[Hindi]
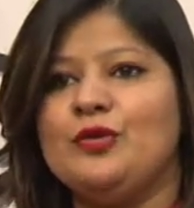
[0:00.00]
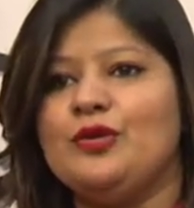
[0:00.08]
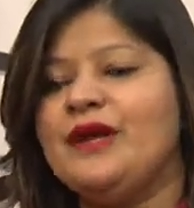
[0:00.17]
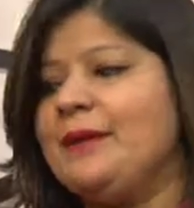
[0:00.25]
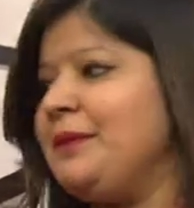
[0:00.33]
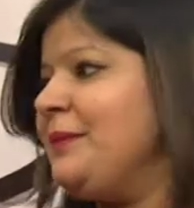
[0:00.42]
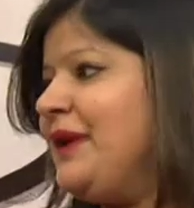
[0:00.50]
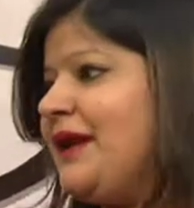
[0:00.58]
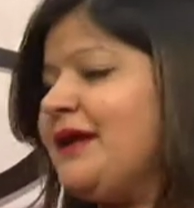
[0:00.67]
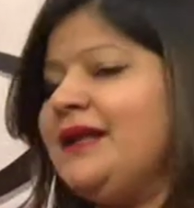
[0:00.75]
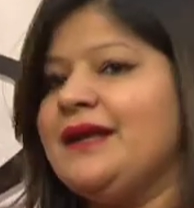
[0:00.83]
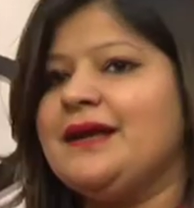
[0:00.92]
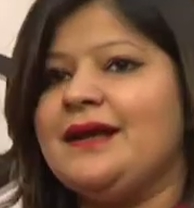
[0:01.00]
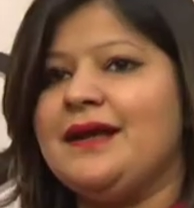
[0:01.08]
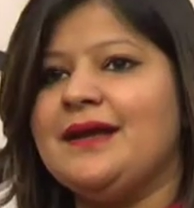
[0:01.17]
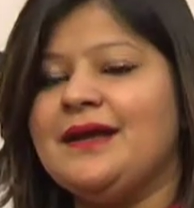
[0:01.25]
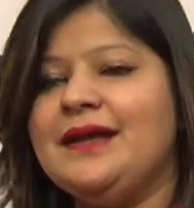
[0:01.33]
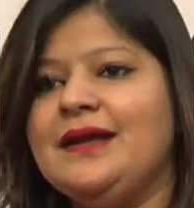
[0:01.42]
लोग यहाँ पे बना के लेकर
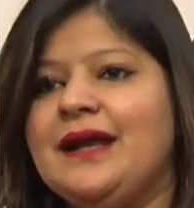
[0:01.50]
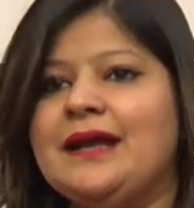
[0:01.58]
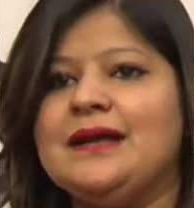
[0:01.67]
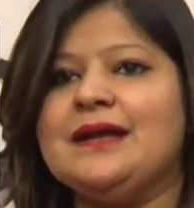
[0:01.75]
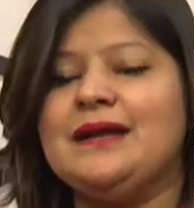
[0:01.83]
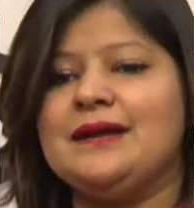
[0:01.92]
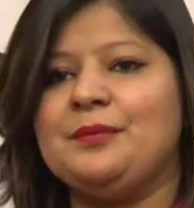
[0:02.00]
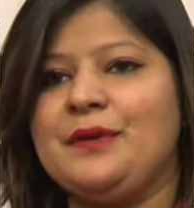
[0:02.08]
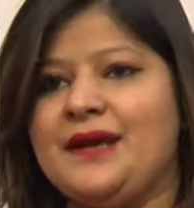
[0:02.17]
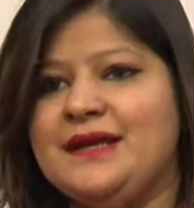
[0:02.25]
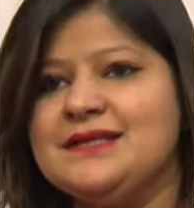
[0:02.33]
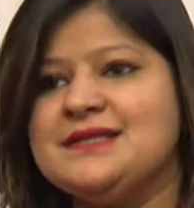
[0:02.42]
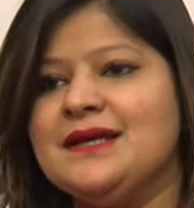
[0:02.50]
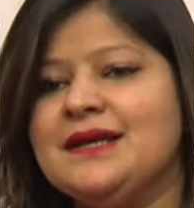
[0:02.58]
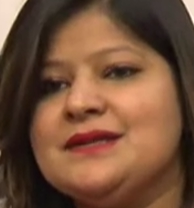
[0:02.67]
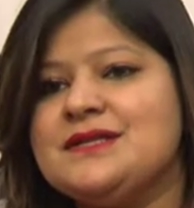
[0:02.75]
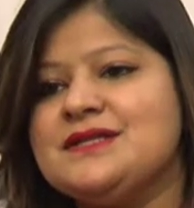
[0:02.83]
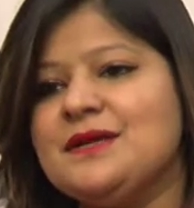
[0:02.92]
आए हैं अलग अलग ब्राइड्स
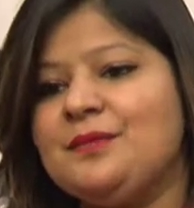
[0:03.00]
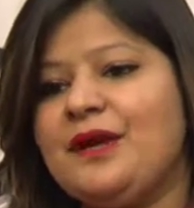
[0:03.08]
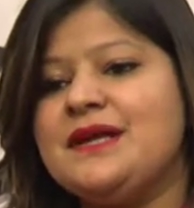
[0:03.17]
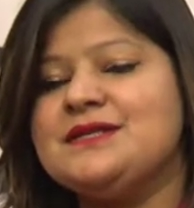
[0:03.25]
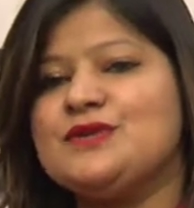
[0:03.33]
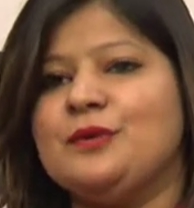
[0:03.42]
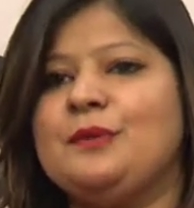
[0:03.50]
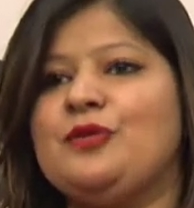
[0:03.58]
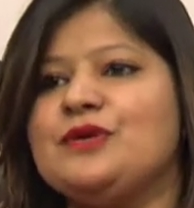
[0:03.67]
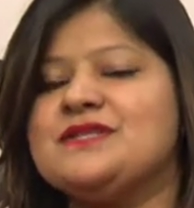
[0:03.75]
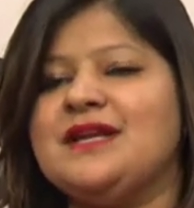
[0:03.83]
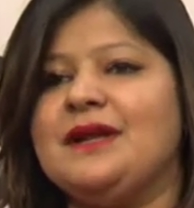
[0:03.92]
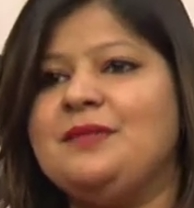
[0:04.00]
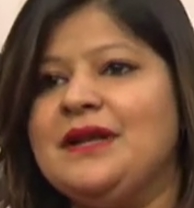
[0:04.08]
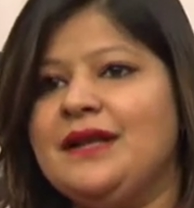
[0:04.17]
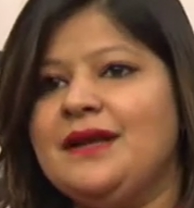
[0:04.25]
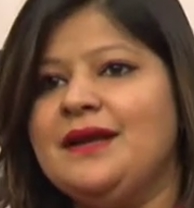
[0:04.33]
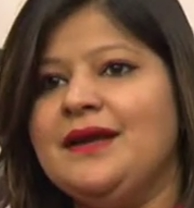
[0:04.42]
जिससे ब्राइड्स को भी प्रोत्साहन
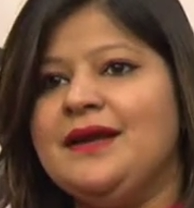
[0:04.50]
मिले